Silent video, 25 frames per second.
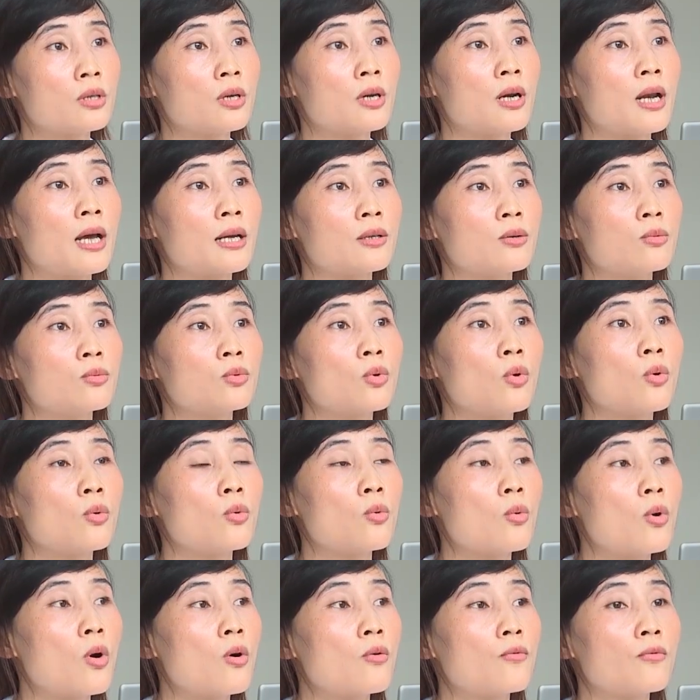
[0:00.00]
tức là chúng
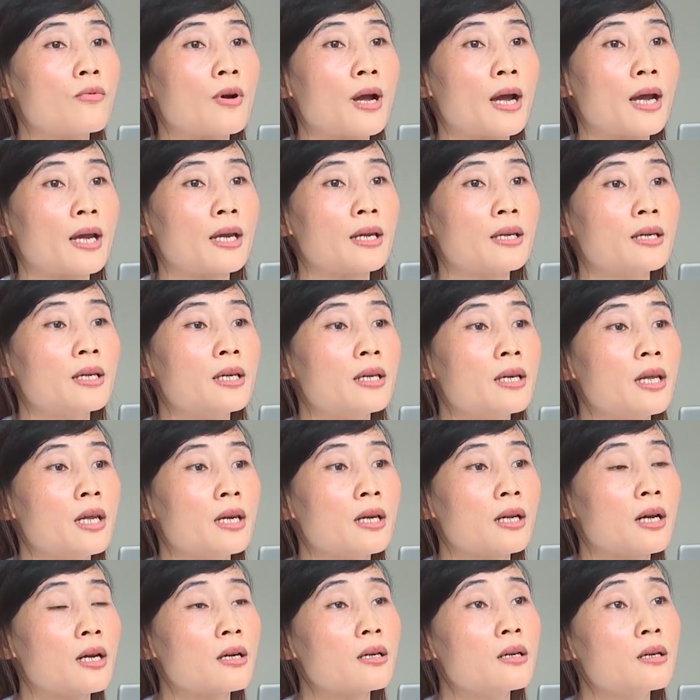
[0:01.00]
tôi cũng không phải đi
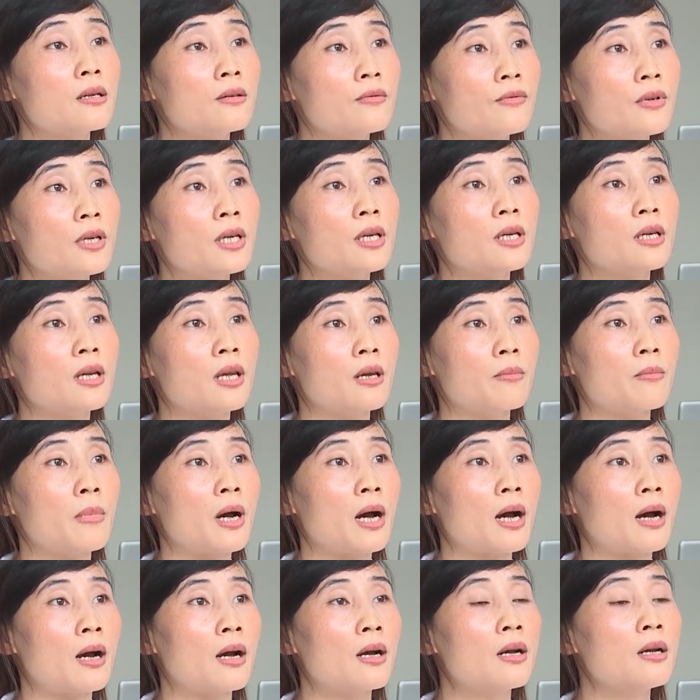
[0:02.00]
đến các đơn vị để
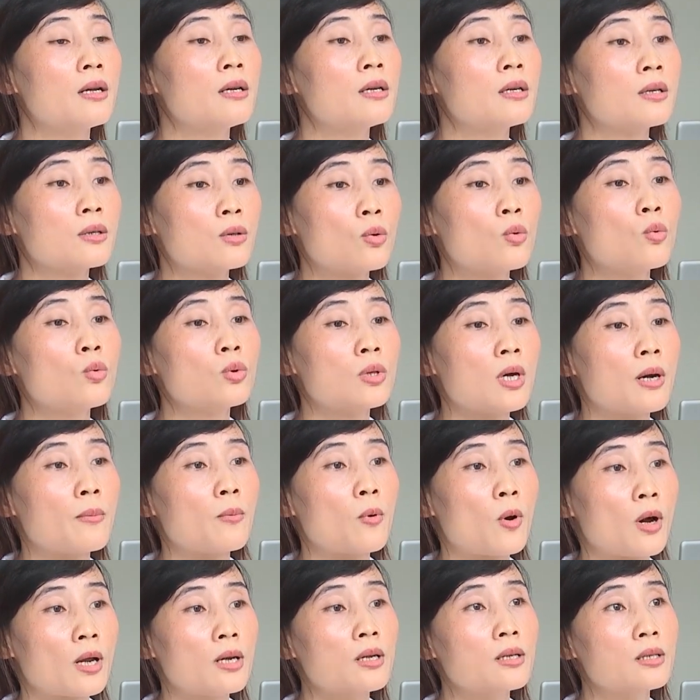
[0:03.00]
mà thu
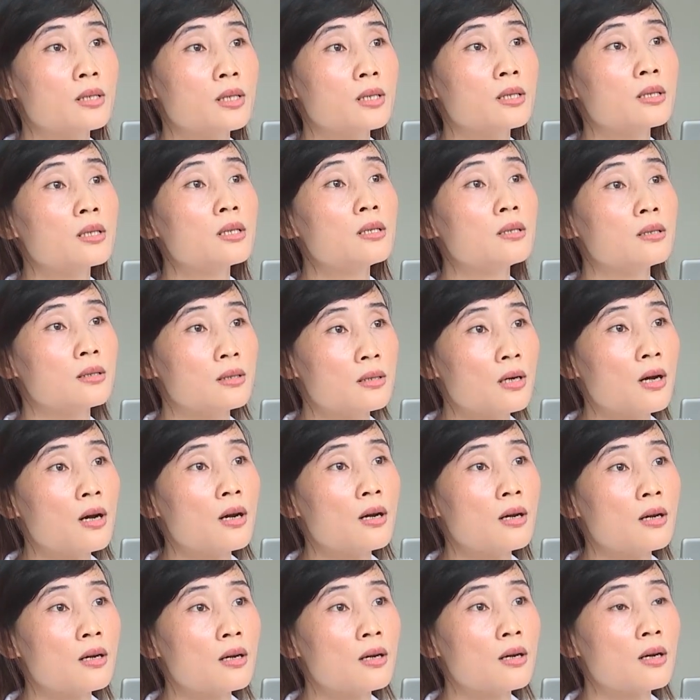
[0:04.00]
thập hóa đơn chứng từ
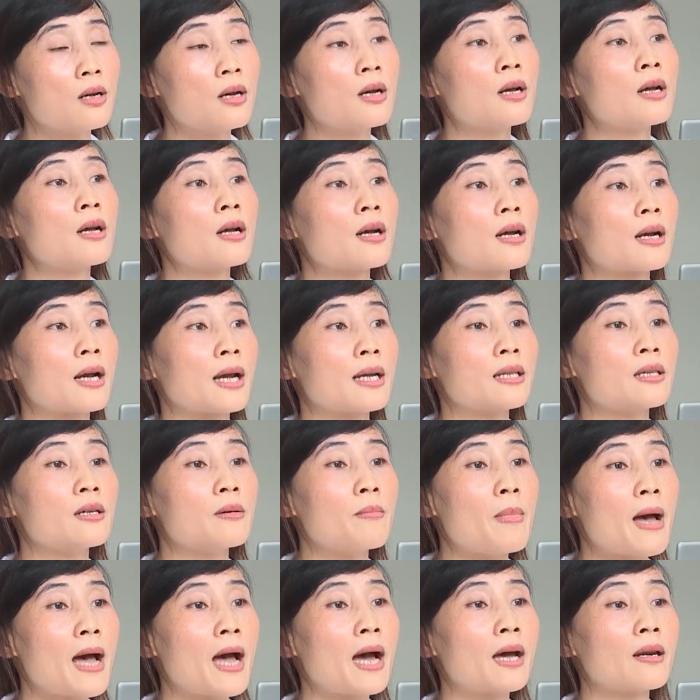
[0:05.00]
nữa. Cái
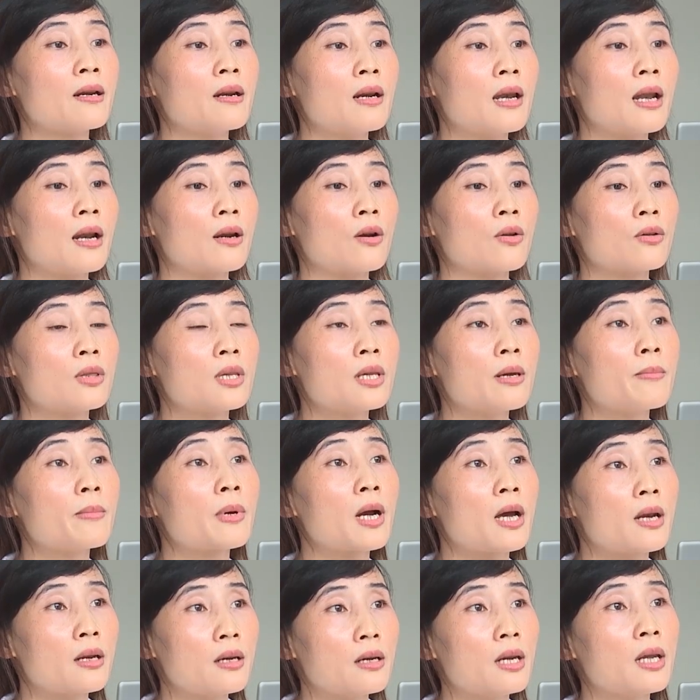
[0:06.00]
thứ ba nữa là nó
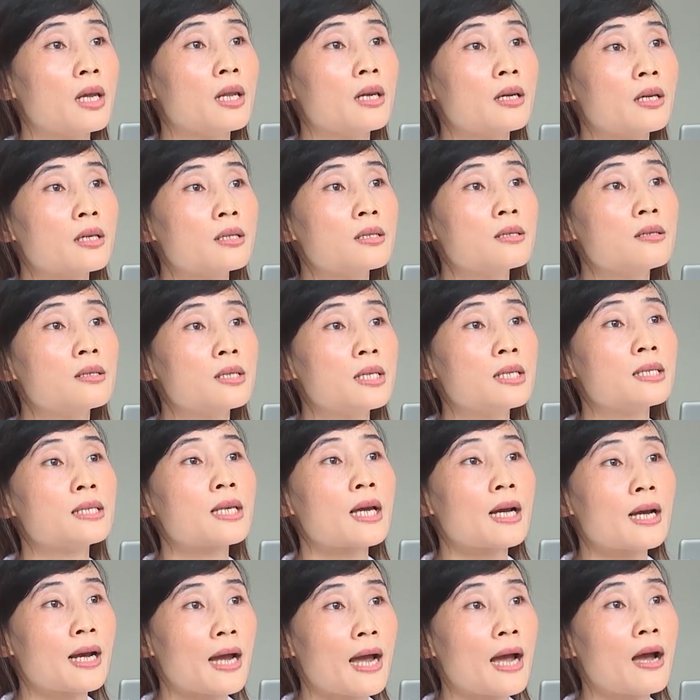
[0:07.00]
tiệm cận đến cái sự chính
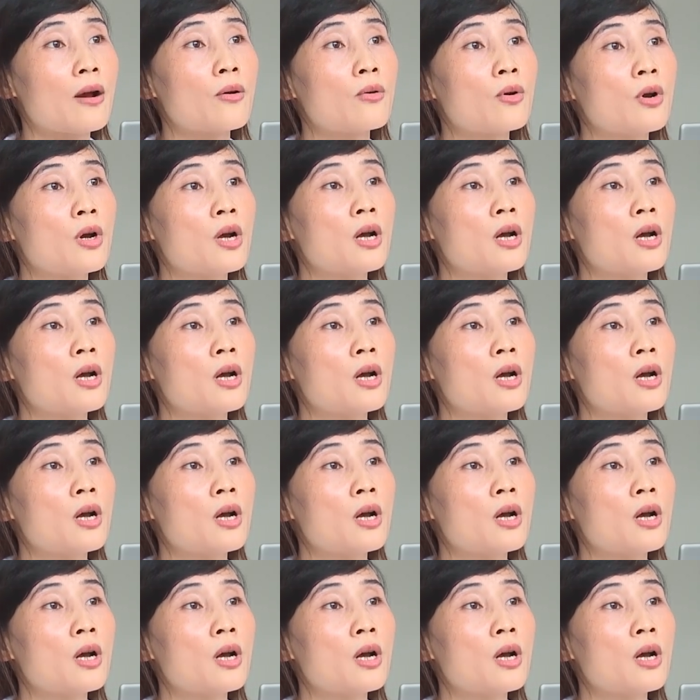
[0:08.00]
xác cao.